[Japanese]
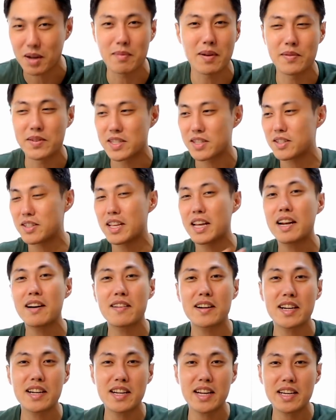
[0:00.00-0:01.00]
まあ、別に狙
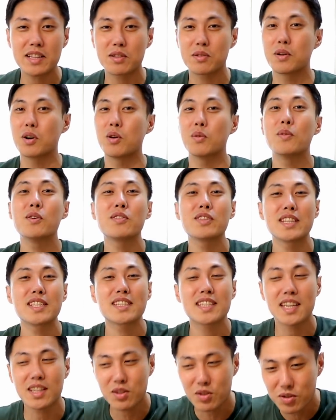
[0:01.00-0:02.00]
われないとは思うんで
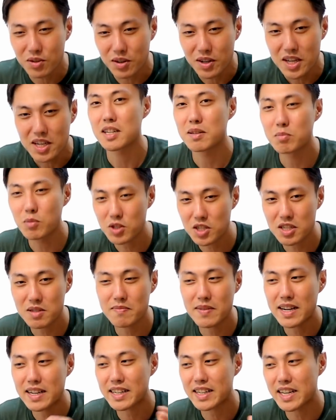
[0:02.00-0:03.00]
すけどもし
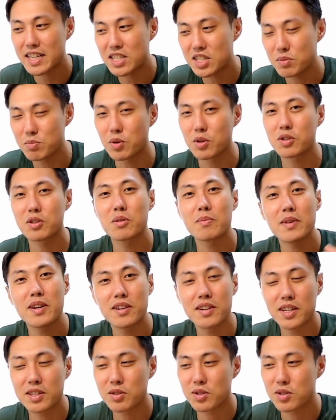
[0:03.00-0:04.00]
万が一僕の
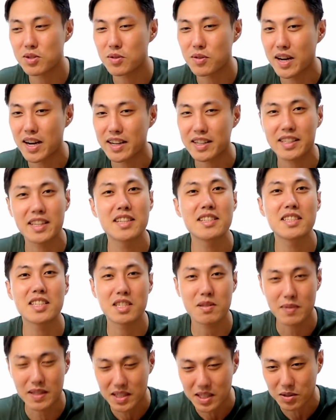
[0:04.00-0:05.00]
メールアドレスを発見して
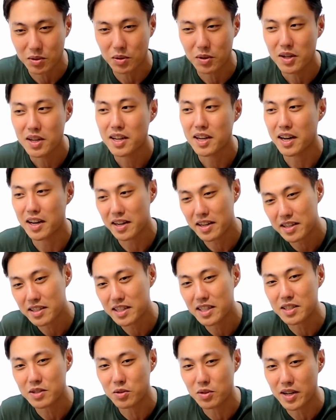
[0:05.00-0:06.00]
しまったとあれ
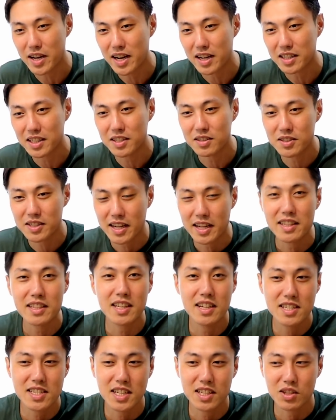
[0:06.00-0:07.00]
何これハッキング簡
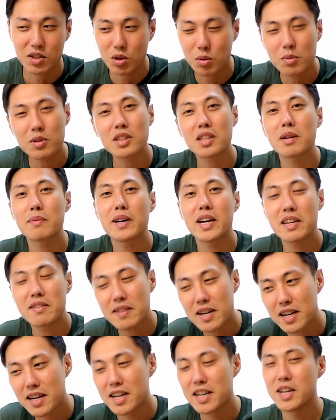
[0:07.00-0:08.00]
単じゃんって思った場合
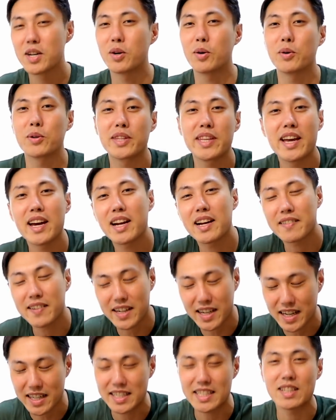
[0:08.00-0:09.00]
はお手洗い
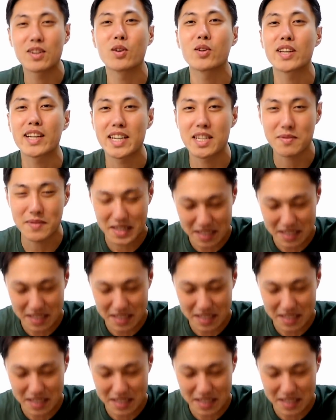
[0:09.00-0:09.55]
かにお願いし